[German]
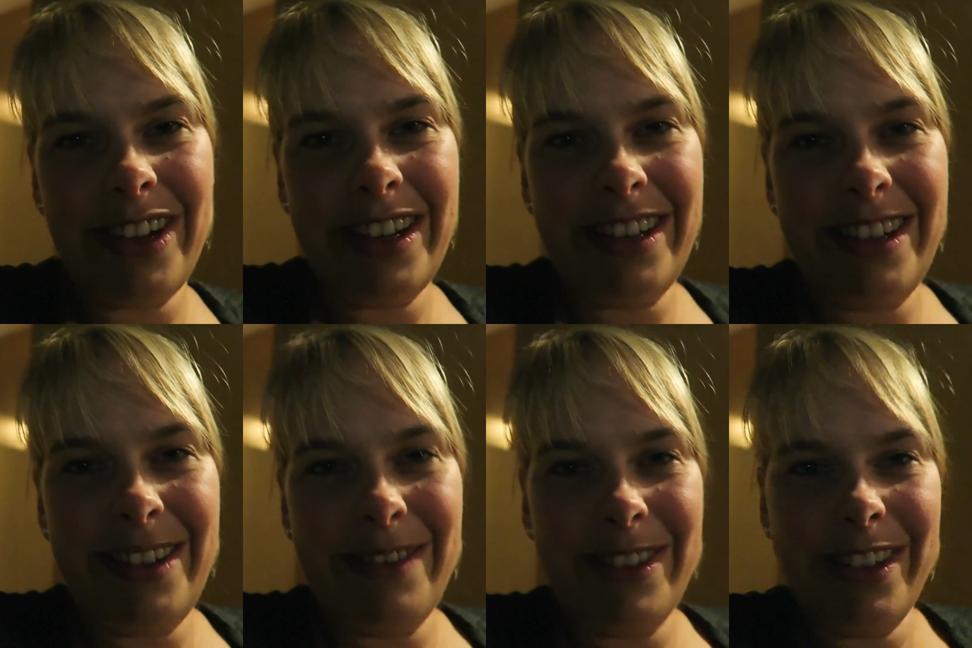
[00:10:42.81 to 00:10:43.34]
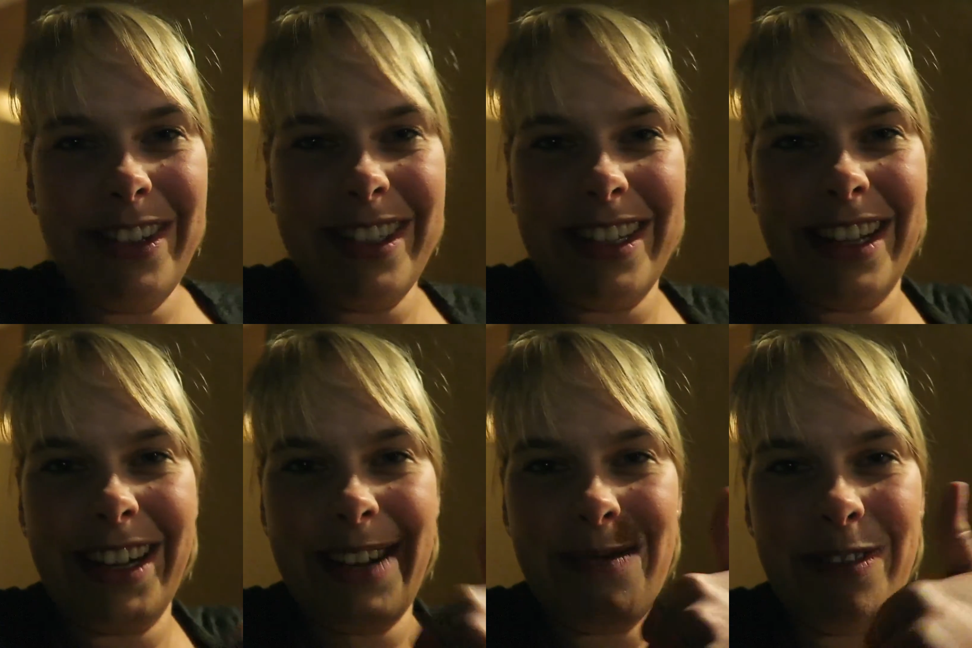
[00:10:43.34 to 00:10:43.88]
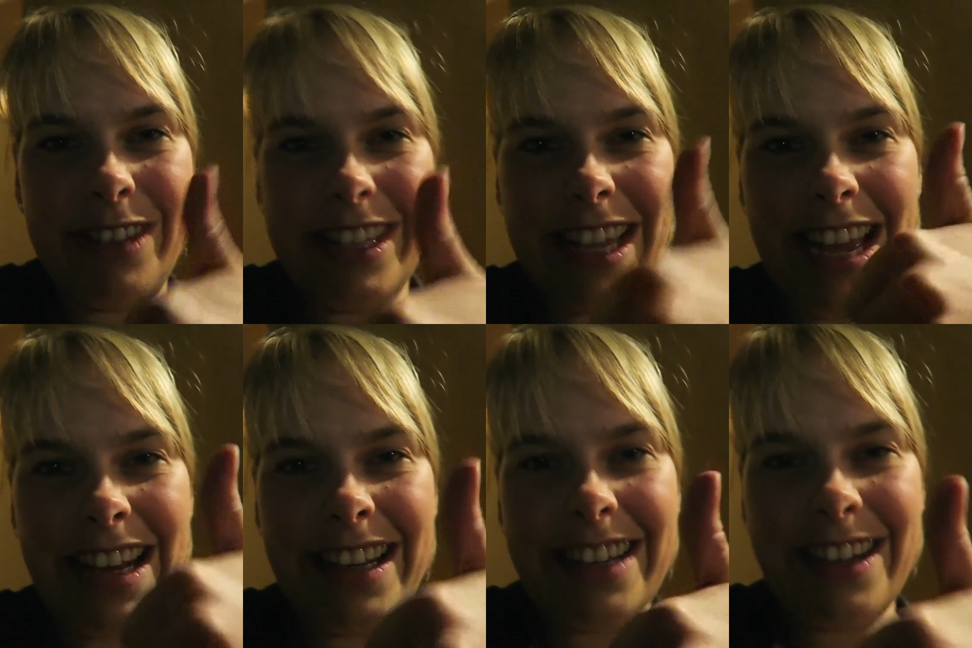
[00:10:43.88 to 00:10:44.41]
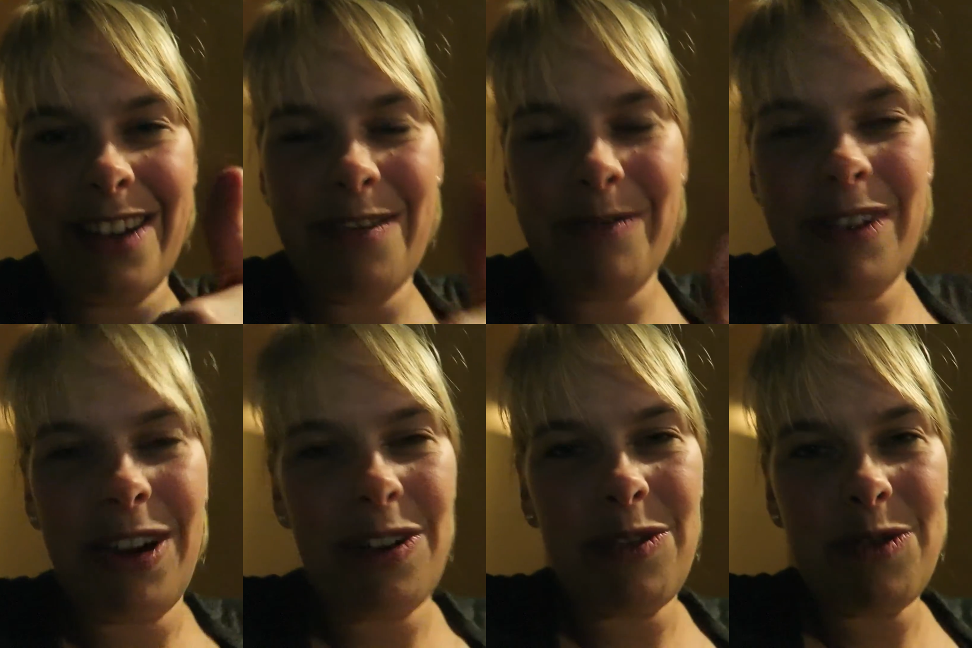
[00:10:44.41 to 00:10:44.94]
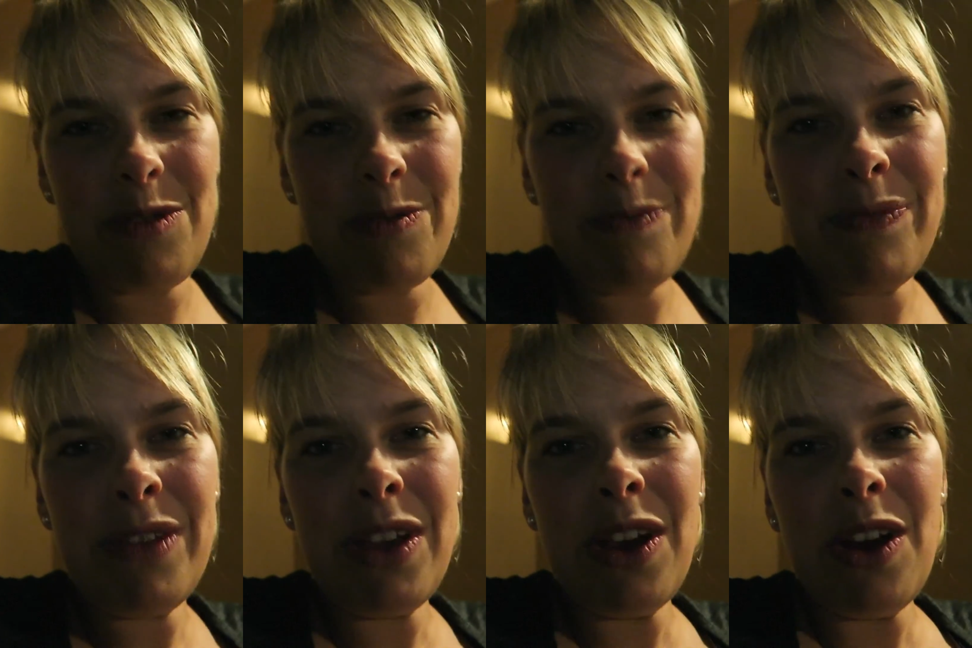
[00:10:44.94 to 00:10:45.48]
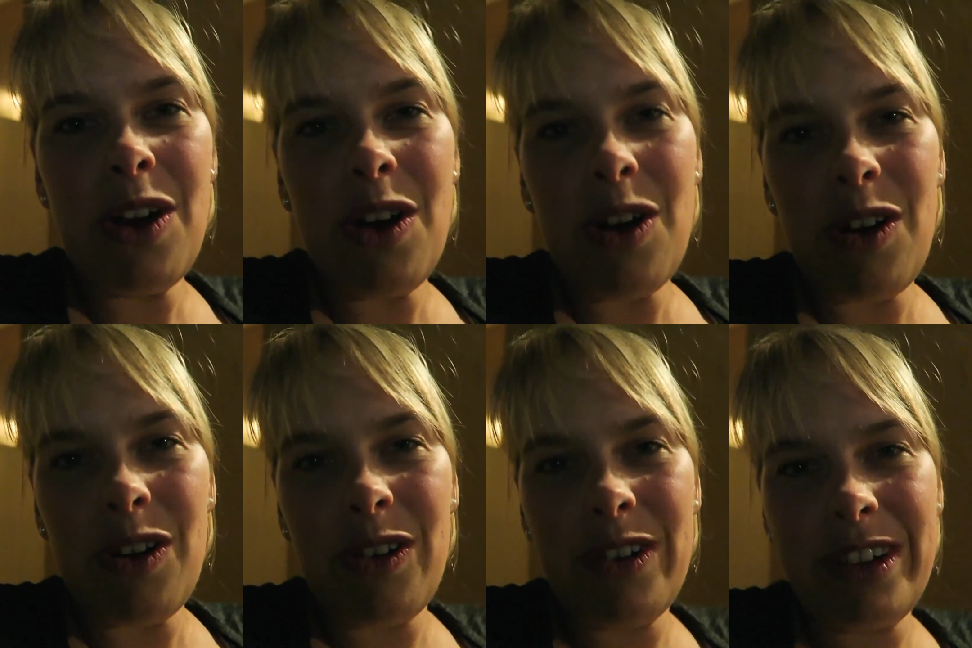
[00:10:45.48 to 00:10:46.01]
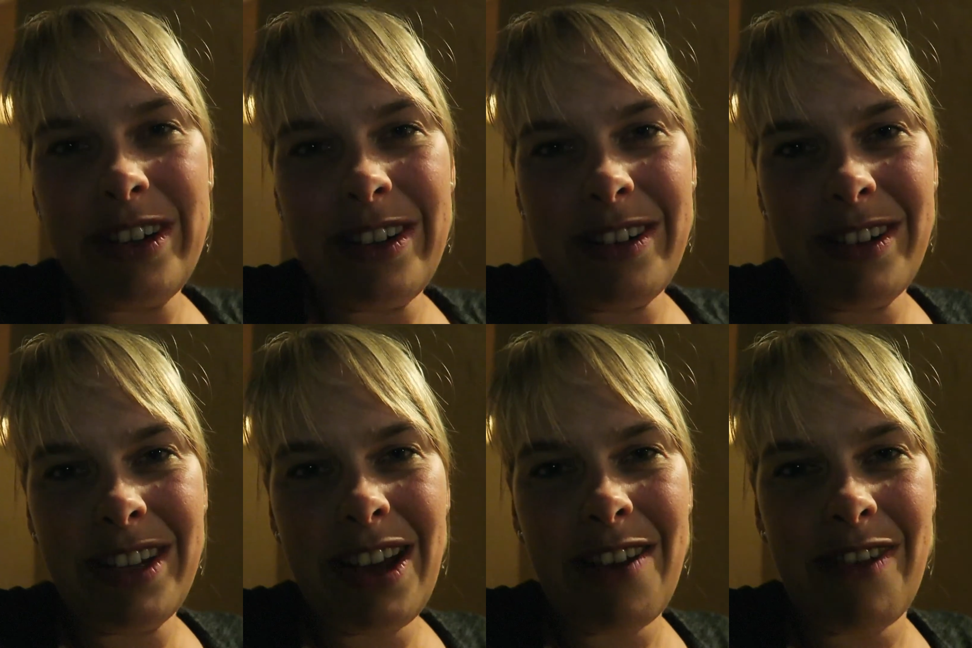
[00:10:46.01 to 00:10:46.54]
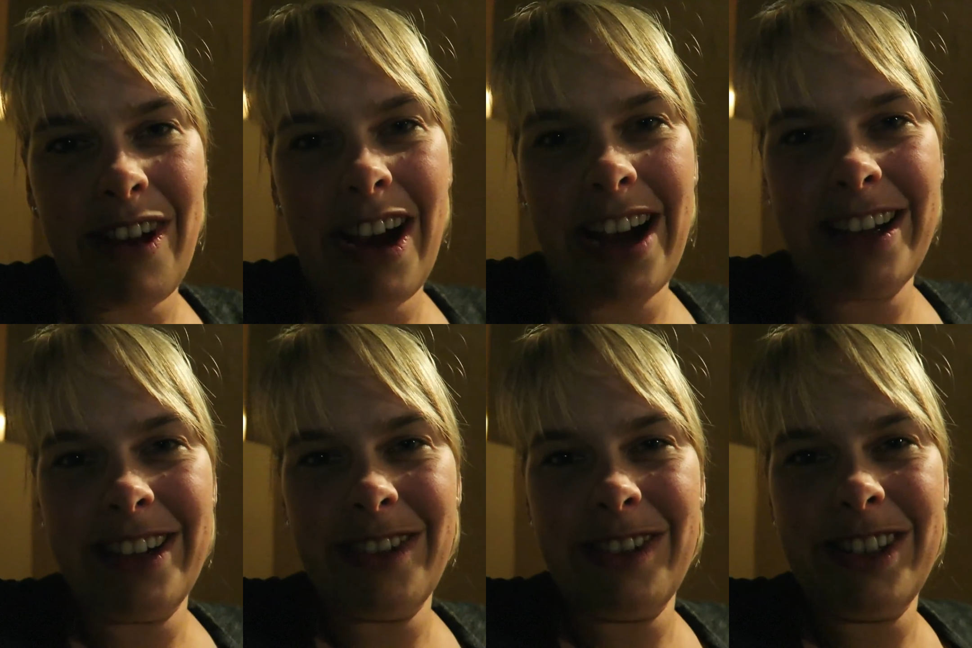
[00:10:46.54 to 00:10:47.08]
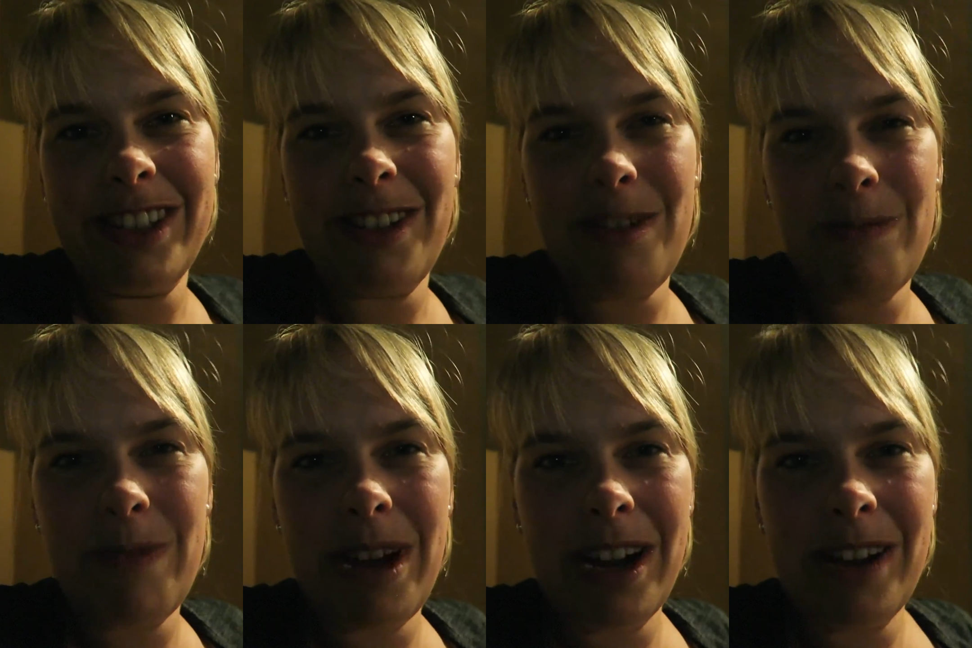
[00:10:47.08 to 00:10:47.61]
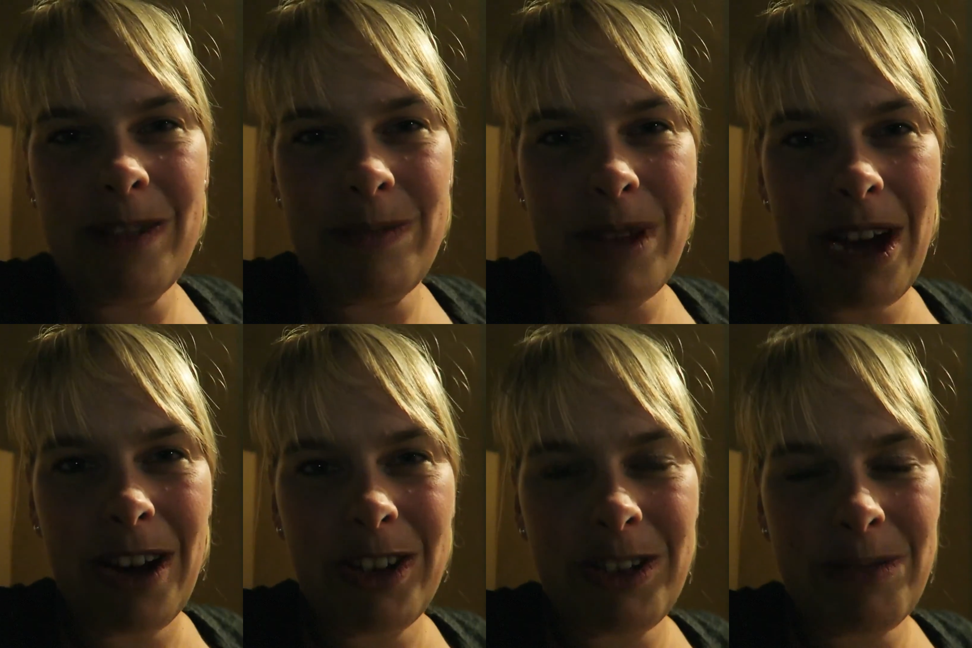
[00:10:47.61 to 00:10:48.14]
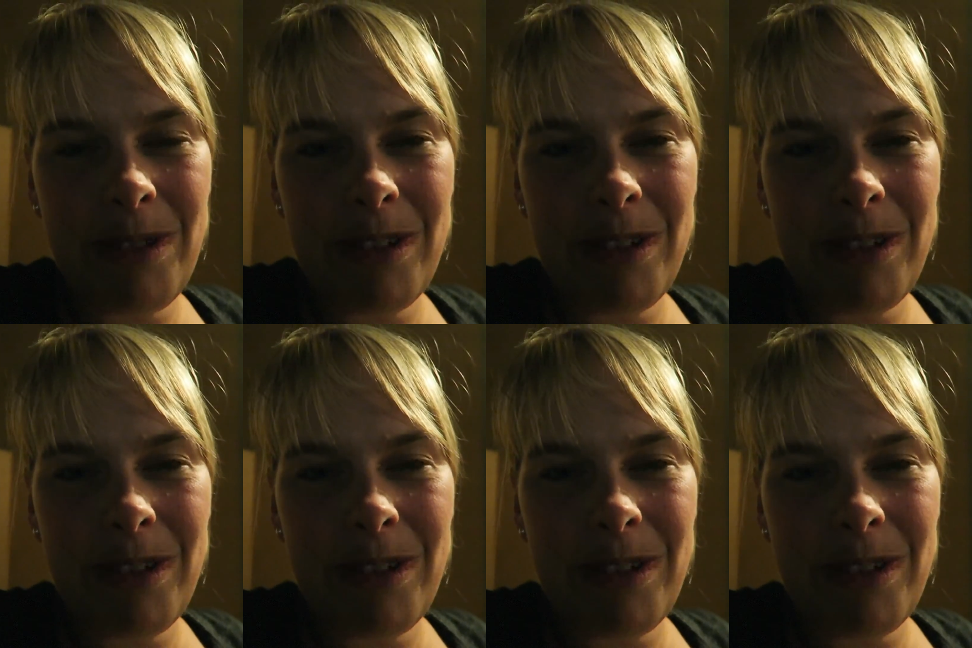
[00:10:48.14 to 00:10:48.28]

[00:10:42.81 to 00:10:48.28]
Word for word: Wenn dem so ist, dann gebt uns gerne einen Daumen nach oben und ja, verratet uns doch mal, ob ihr auch schon